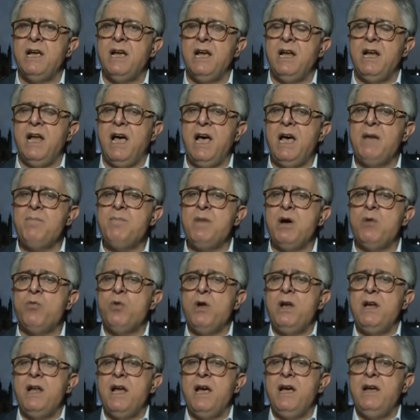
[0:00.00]
العامة
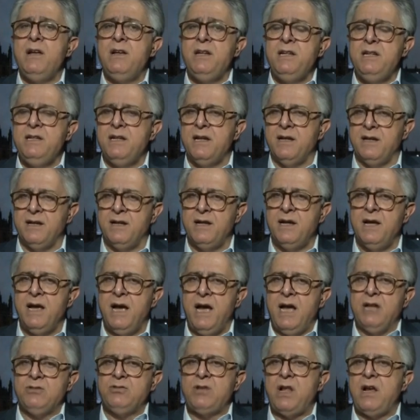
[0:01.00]
والأهلية
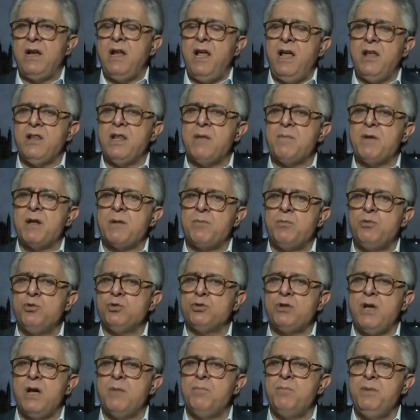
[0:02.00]
حتى اللحظة
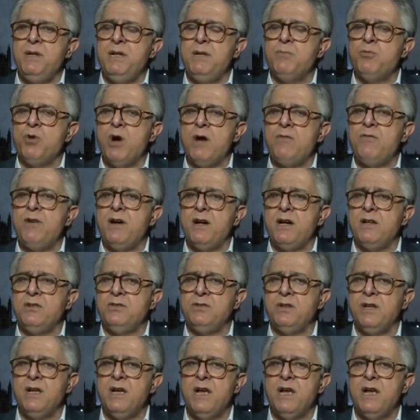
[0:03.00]
مربوطة بموافقة